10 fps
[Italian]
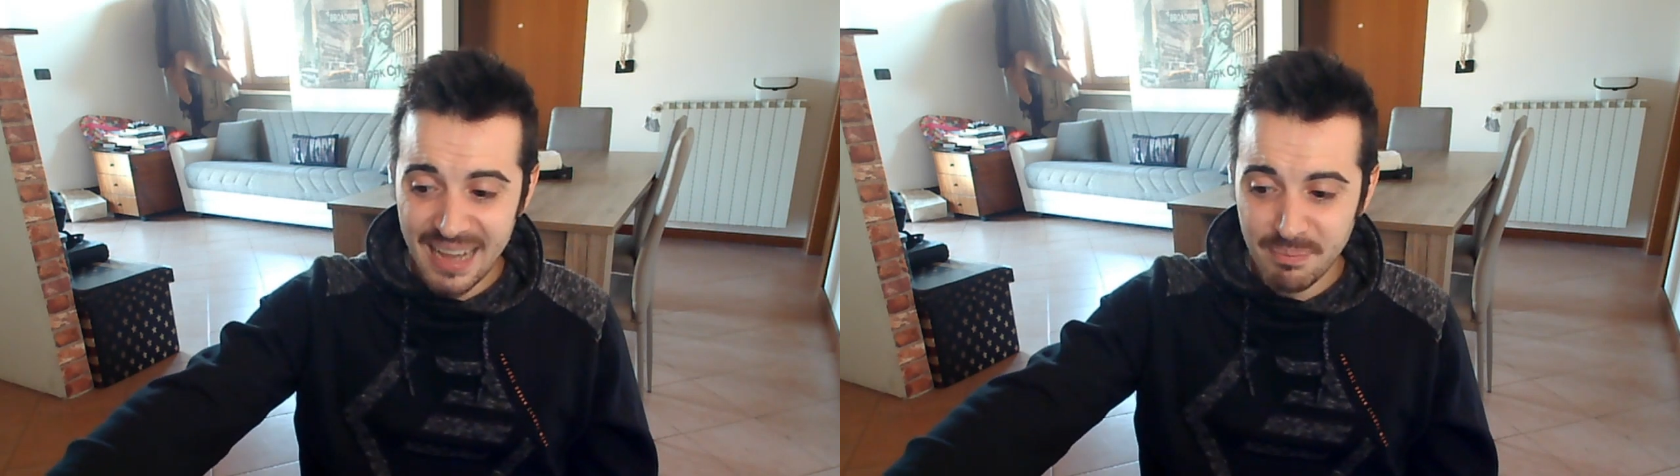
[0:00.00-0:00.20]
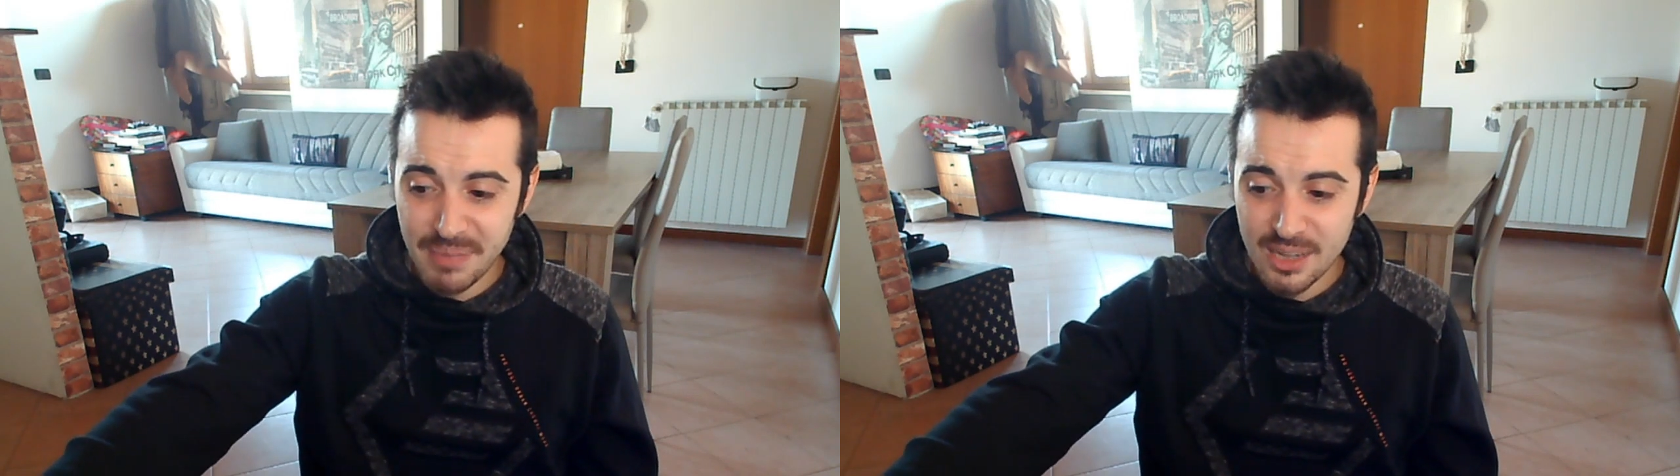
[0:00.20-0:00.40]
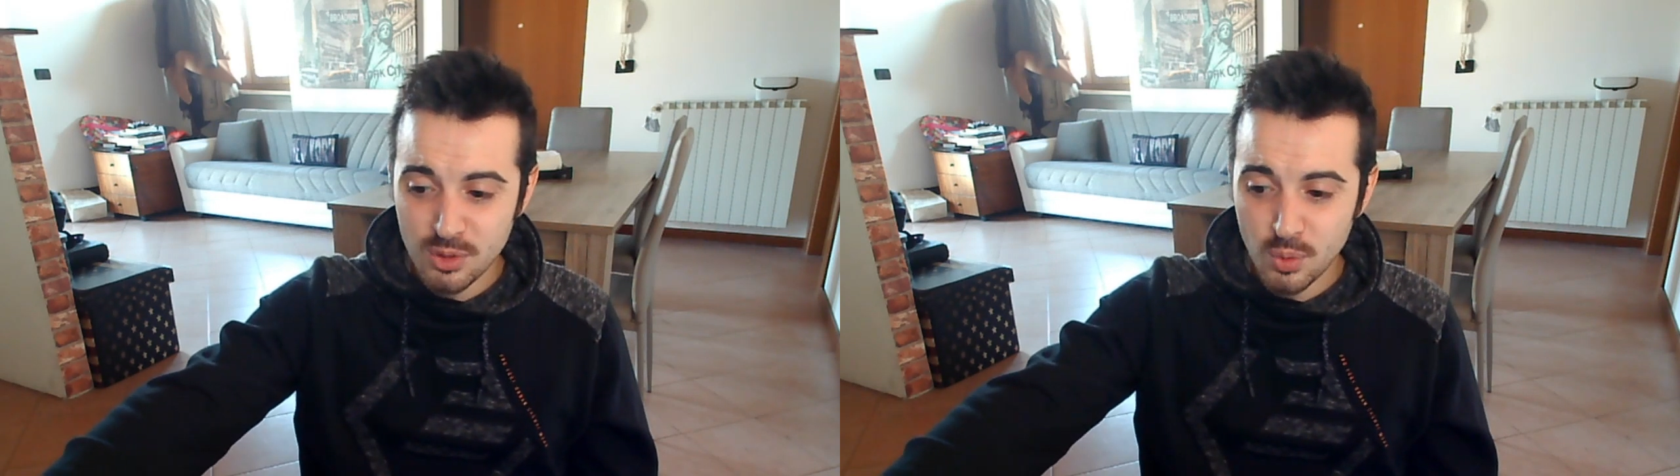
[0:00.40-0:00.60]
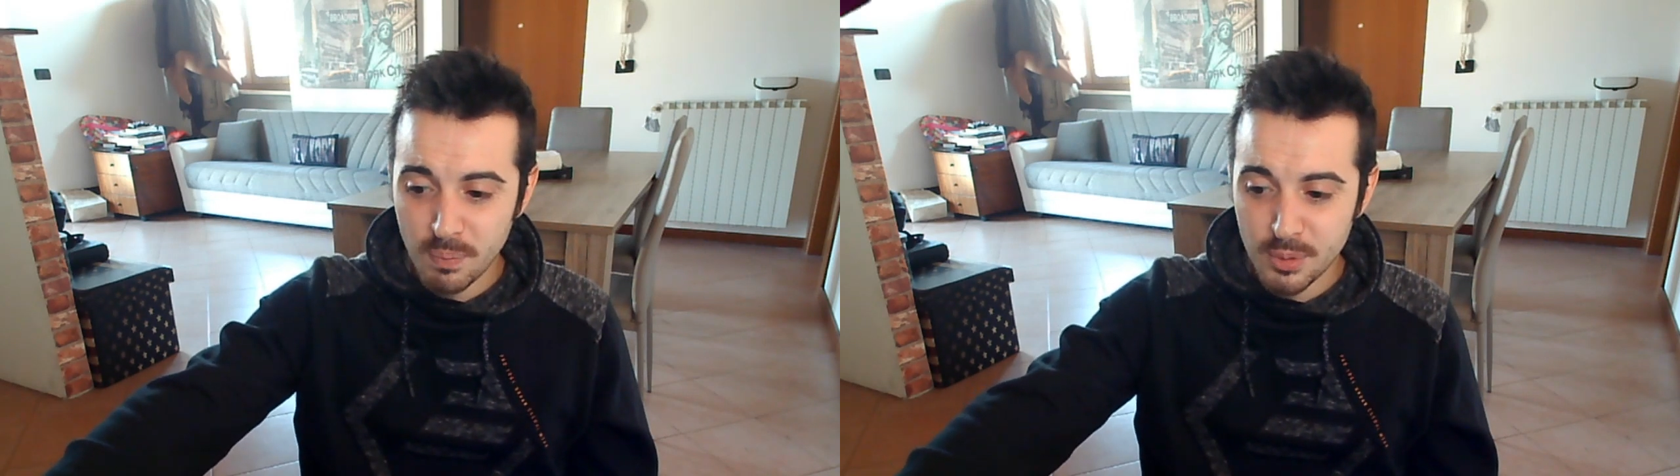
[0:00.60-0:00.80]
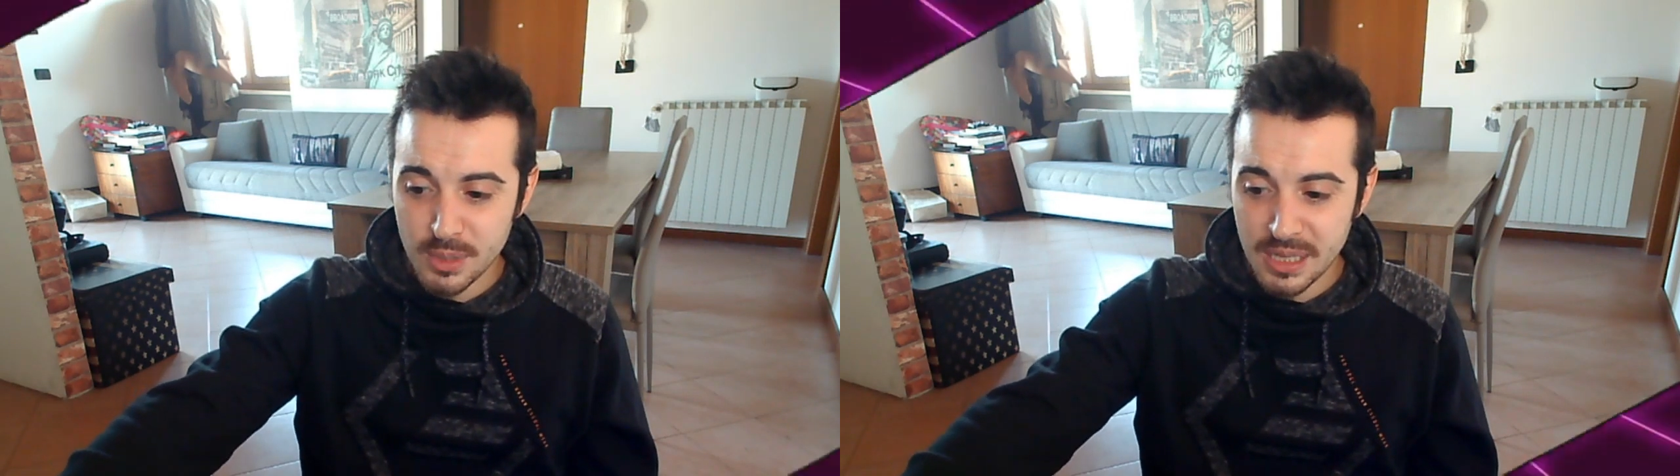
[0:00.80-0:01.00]

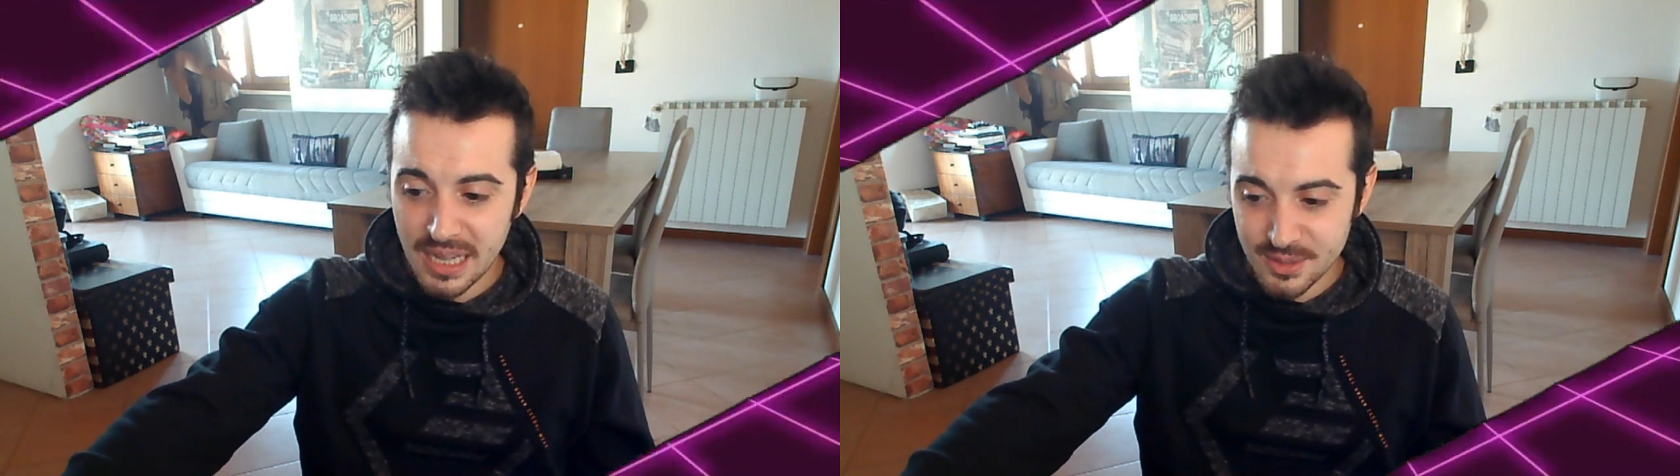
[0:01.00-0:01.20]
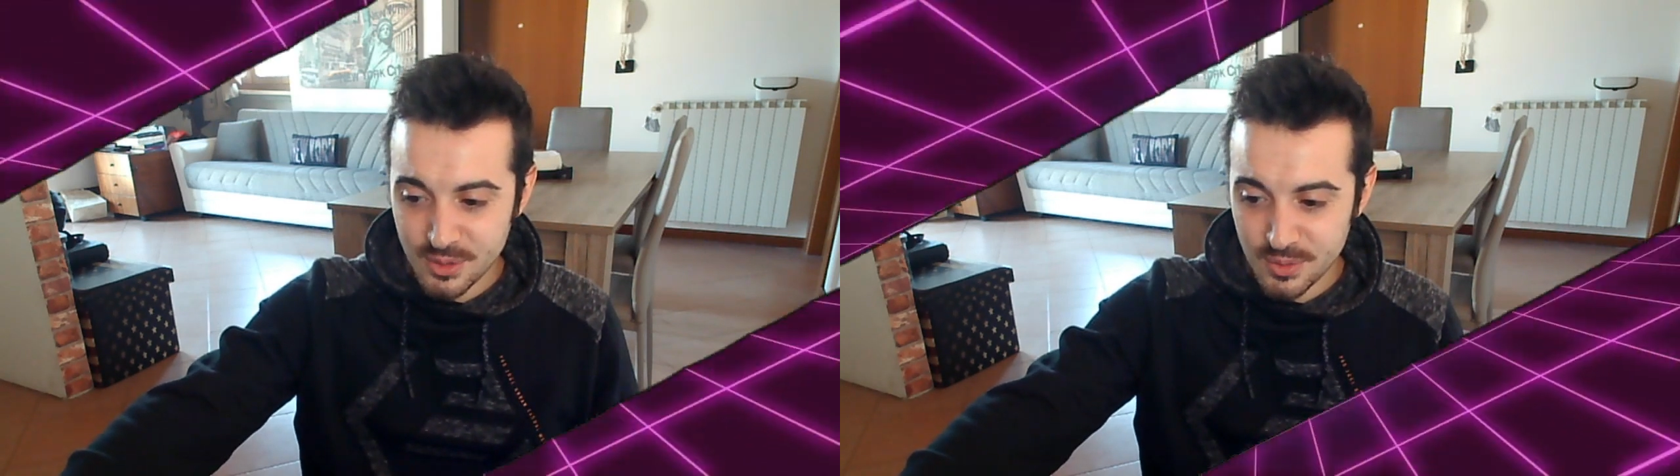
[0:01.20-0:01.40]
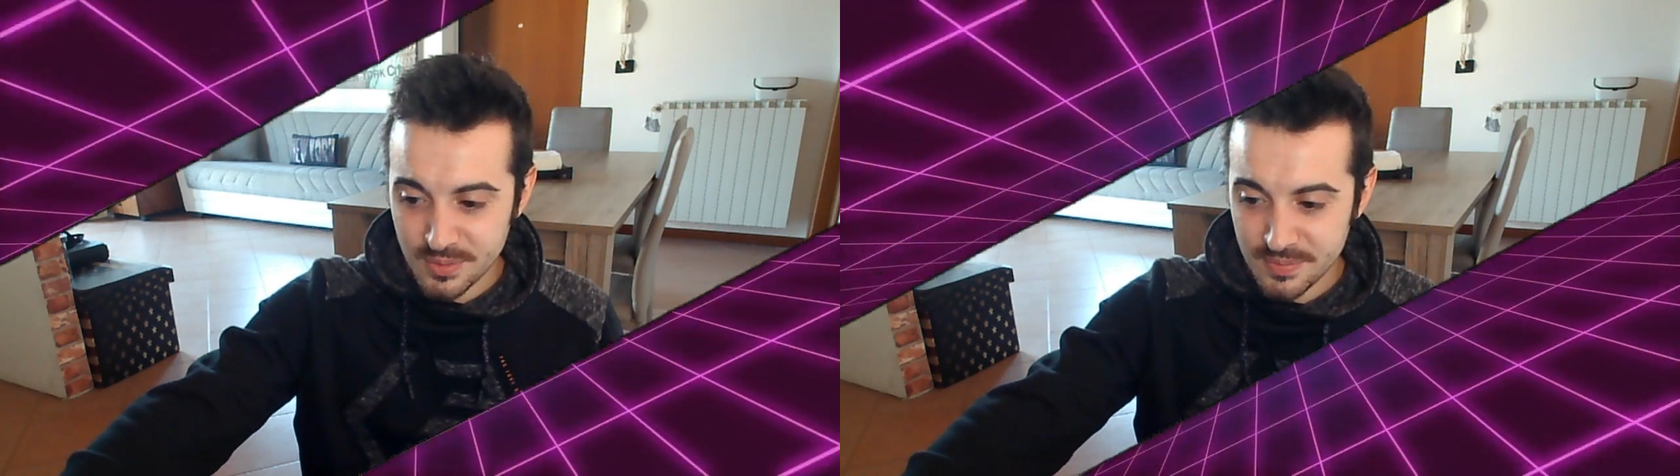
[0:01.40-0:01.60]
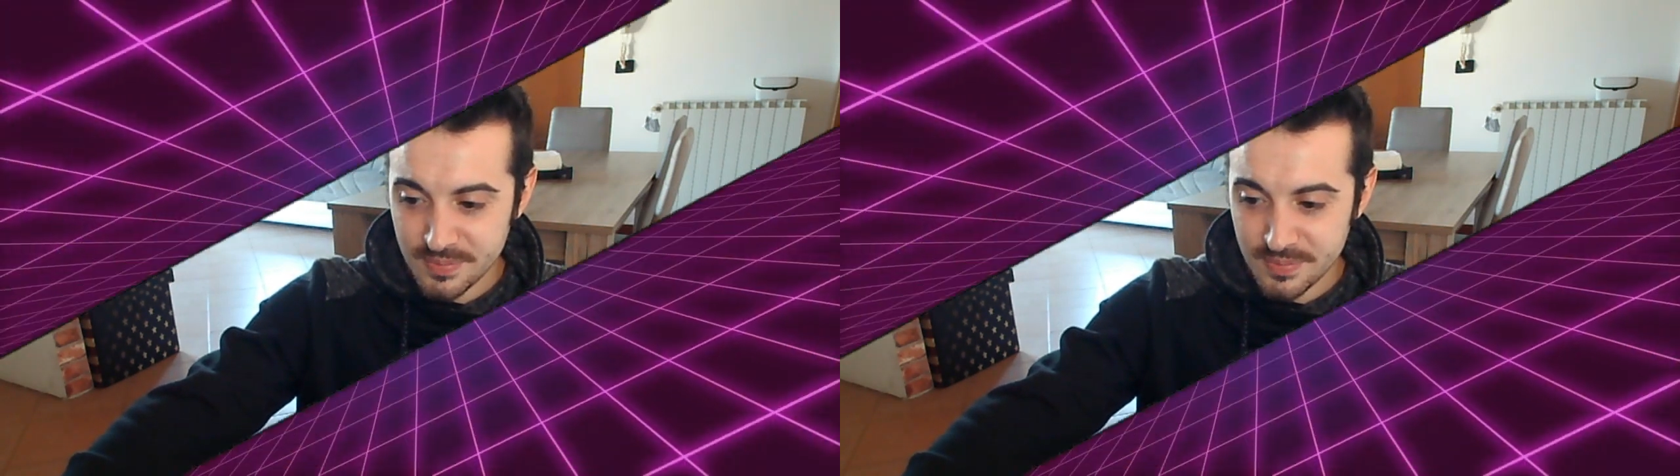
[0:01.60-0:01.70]
cambiato più di tanto.